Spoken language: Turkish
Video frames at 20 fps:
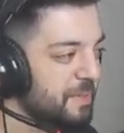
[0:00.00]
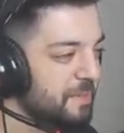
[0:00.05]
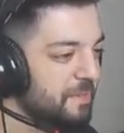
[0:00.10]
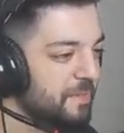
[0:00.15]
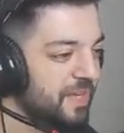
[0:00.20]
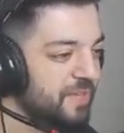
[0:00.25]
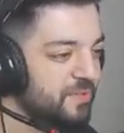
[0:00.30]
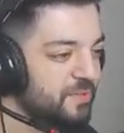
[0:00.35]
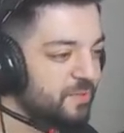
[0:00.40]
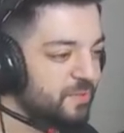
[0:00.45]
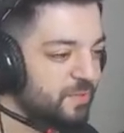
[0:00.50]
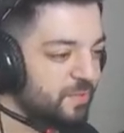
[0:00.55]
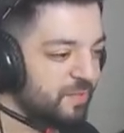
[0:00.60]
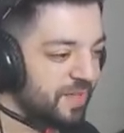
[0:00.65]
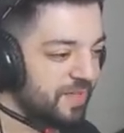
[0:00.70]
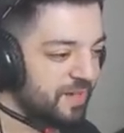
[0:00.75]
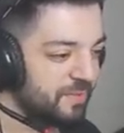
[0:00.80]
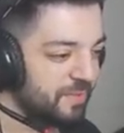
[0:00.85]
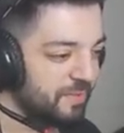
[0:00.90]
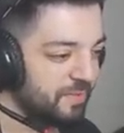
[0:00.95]
Biraz
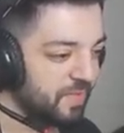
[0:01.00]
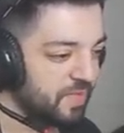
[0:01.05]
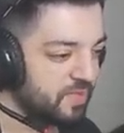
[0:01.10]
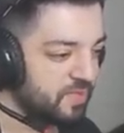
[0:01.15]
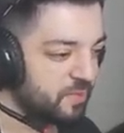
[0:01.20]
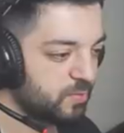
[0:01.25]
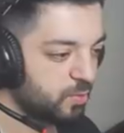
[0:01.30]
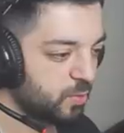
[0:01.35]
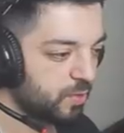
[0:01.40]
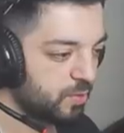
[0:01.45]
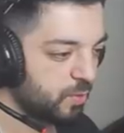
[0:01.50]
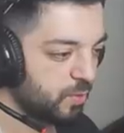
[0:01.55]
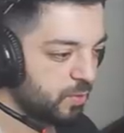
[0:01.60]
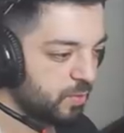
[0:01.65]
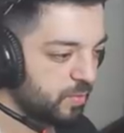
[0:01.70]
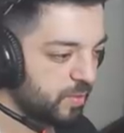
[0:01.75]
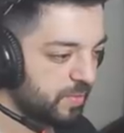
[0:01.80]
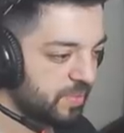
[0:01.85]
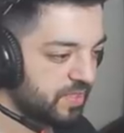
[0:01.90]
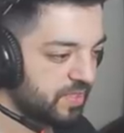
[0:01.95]
güdümlü aramam lazım. Sonra
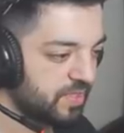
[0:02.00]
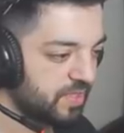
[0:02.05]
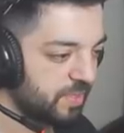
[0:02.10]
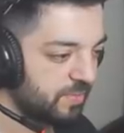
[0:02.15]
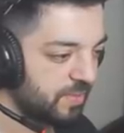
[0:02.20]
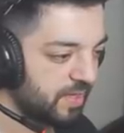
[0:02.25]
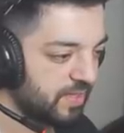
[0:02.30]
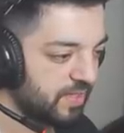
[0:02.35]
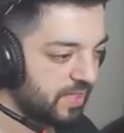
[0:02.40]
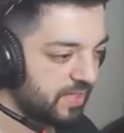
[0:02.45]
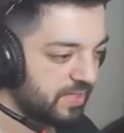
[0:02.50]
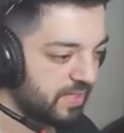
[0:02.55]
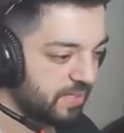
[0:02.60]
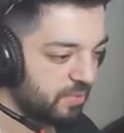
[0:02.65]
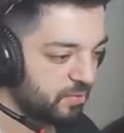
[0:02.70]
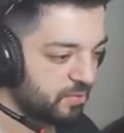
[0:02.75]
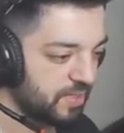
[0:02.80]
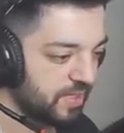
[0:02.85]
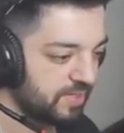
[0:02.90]
yoluma bakacağım. Alan geliyor